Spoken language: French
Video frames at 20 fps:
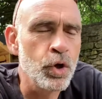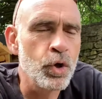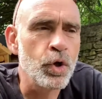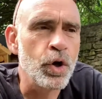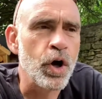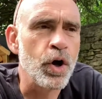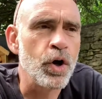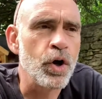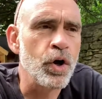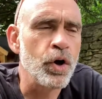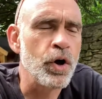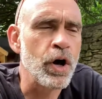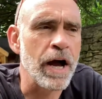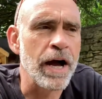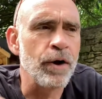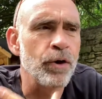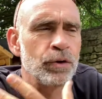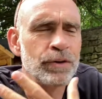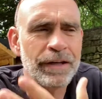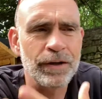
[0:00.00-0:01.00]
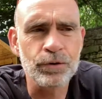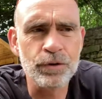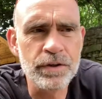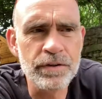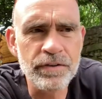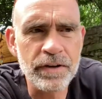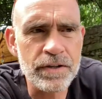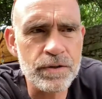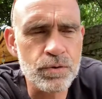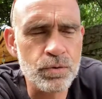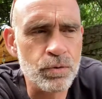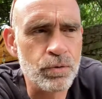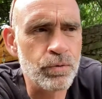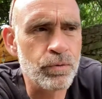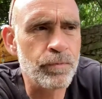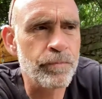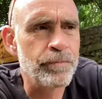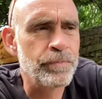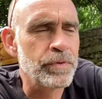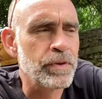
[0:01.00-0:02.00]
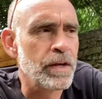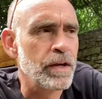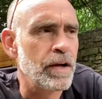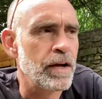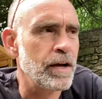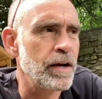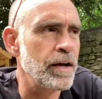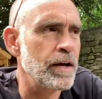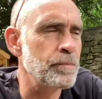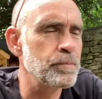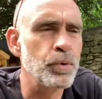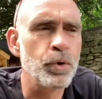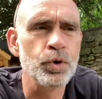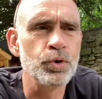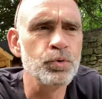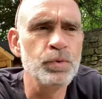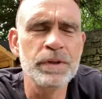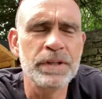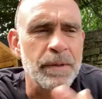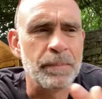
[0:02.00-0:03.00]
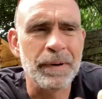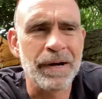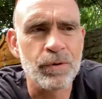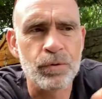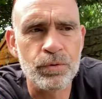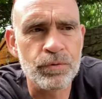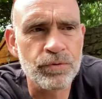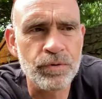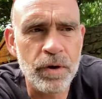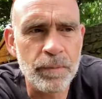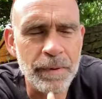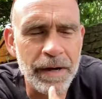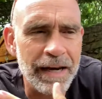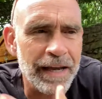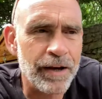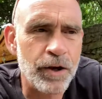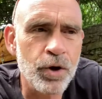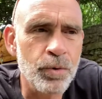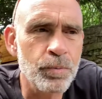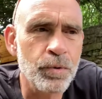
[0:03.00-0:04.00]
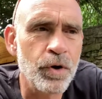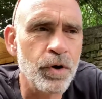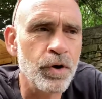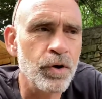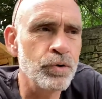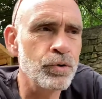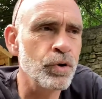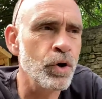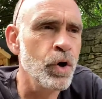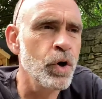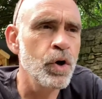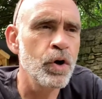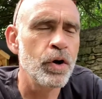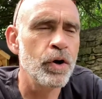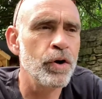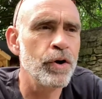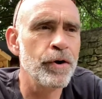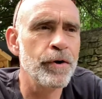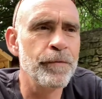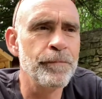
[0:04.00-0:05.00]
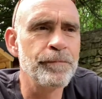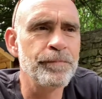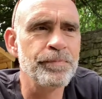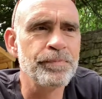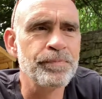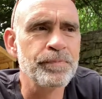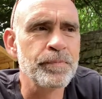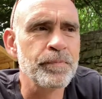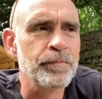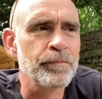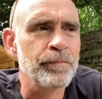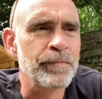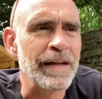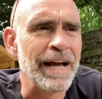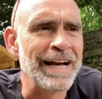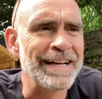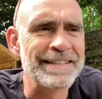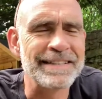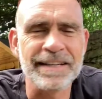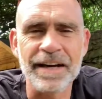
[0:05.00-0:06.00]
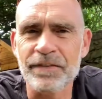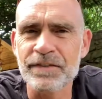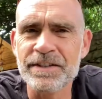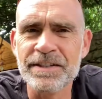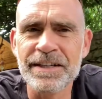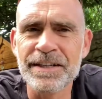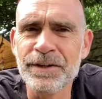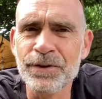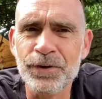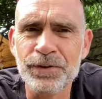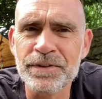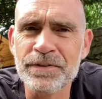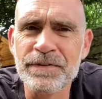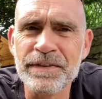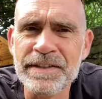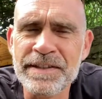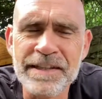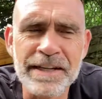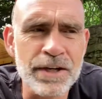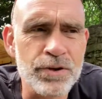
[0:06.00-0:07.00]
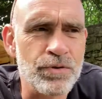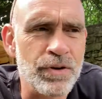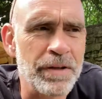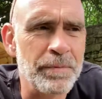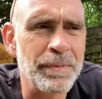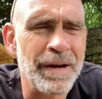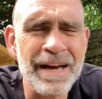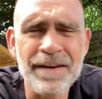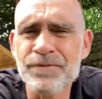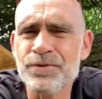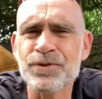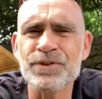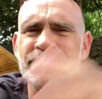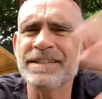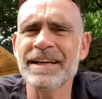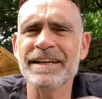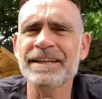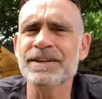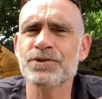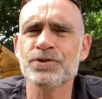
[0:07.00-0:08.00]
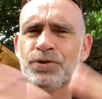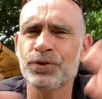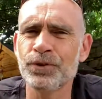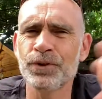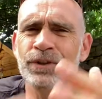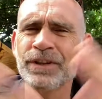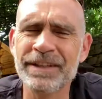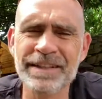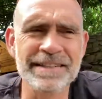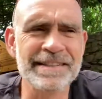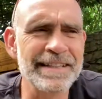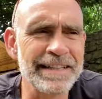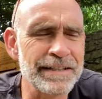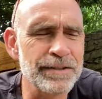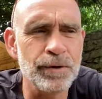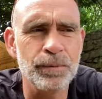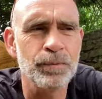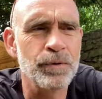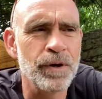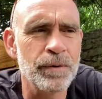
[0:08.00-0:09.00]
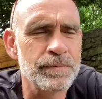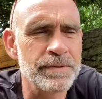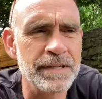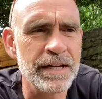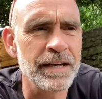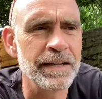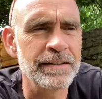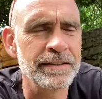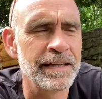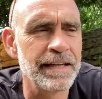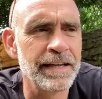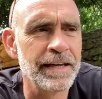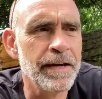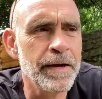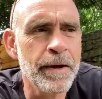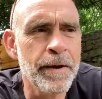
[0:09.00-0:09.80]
Un, un, retard de livraison, un produit qui n'est pas conforme à la commande, euh, un service client difficile à joindre. Bref, j'en sais rien, je te donne des exemples comme ça, des...